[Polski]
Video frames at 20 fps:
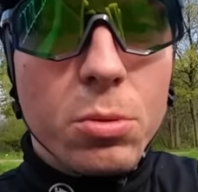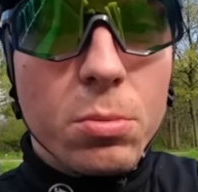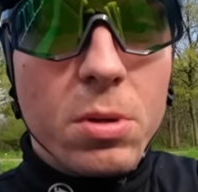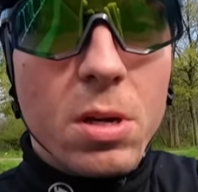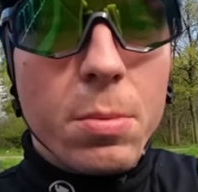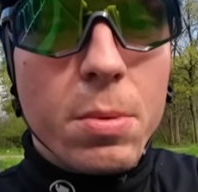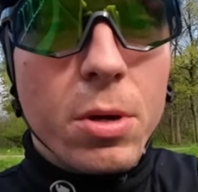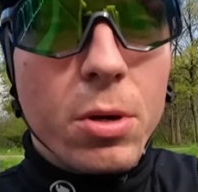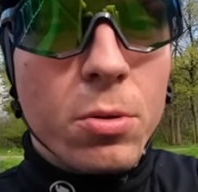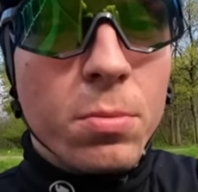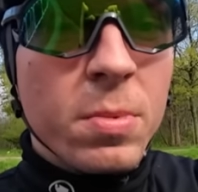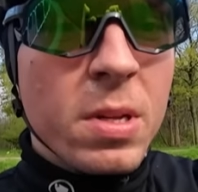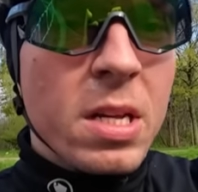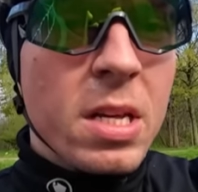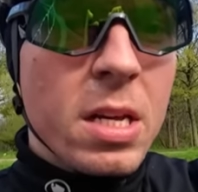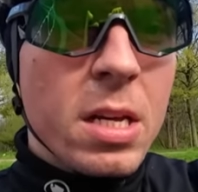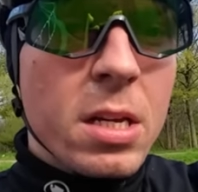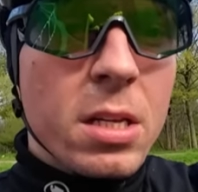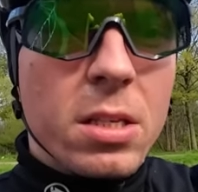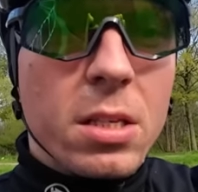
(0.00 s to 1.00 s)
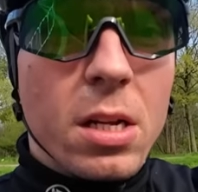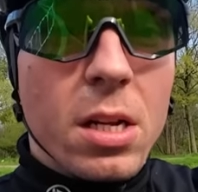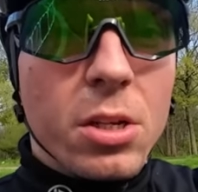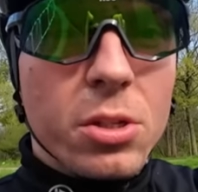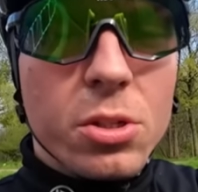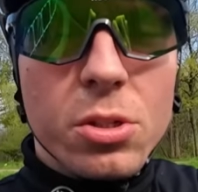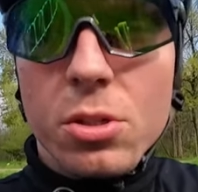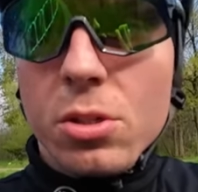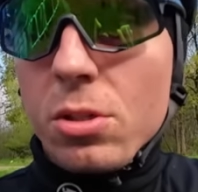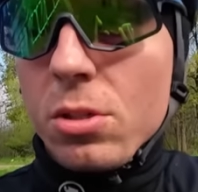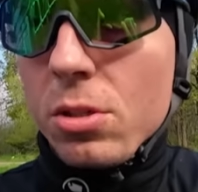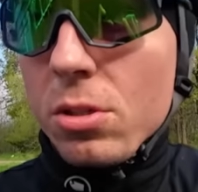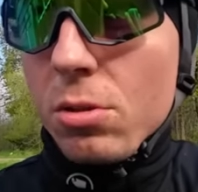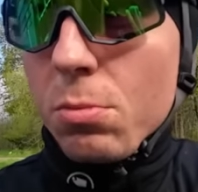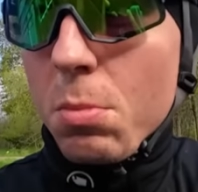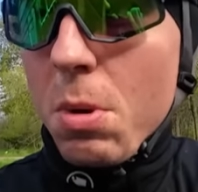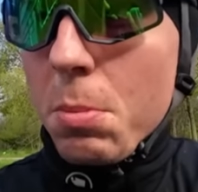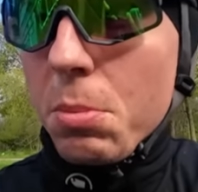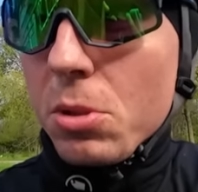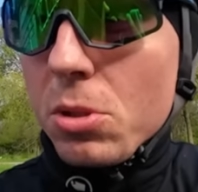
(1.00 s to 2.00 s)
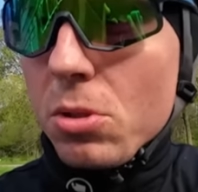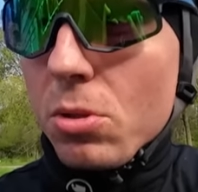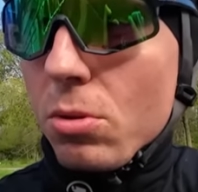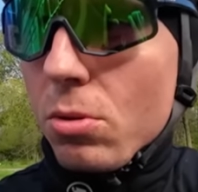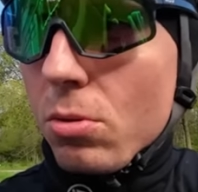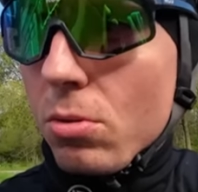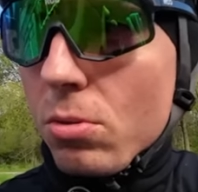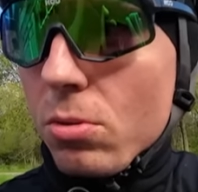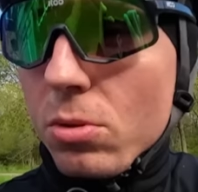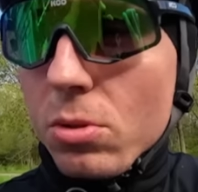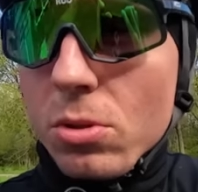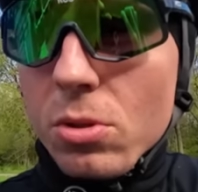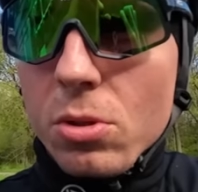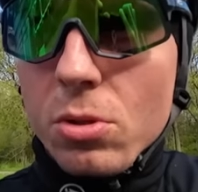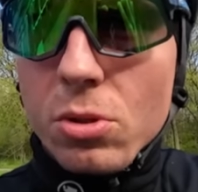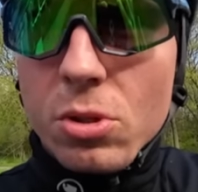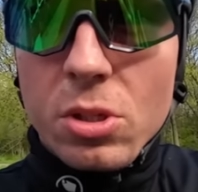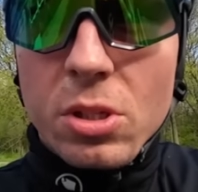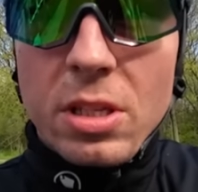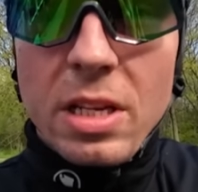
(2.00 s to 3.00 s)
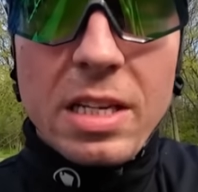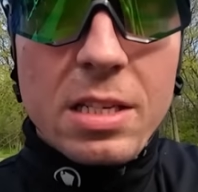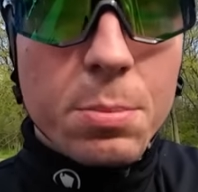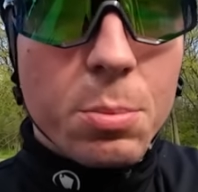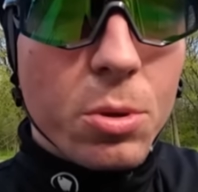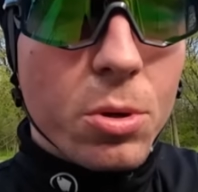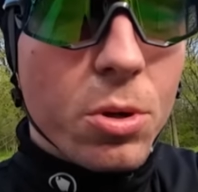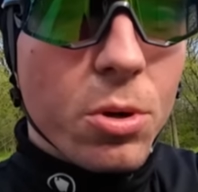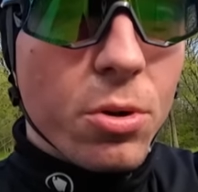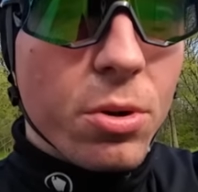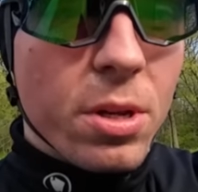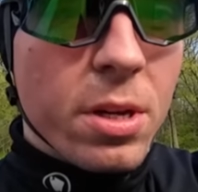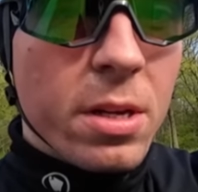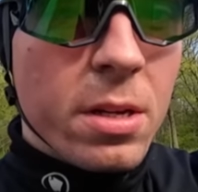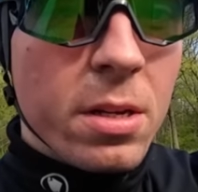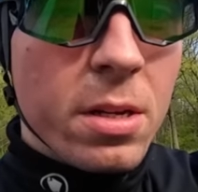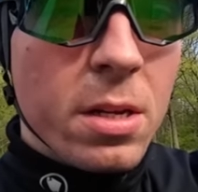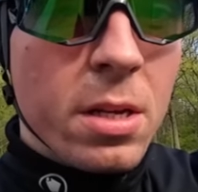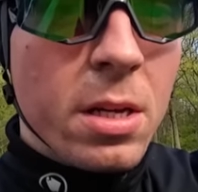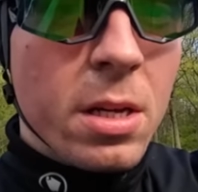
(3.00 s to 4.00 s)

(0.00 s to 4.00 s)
tą kamerą. Zależy, czy ma być to coś na spokojnie,